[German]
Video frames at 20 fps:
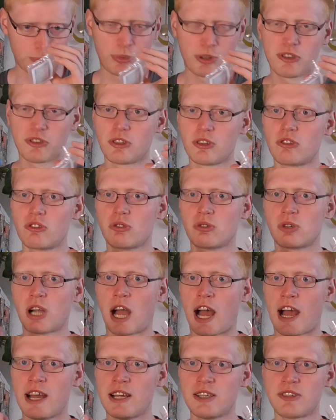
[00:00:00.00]
Bisschen so
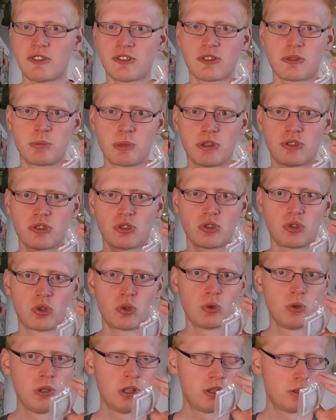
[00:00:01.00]
geeist, bisschen
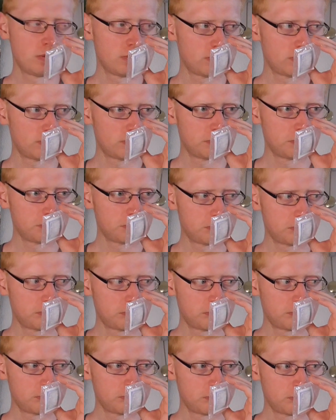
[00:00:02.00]
kühl.
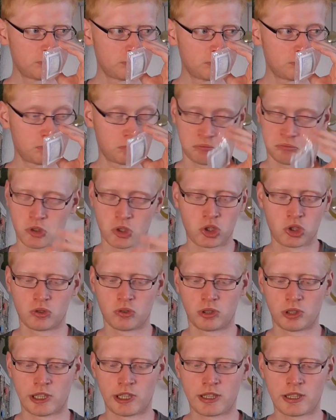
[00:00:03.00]

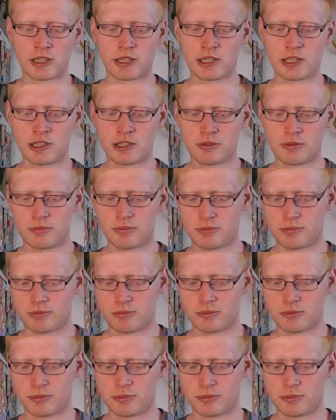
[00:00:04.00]
Riecht total geil.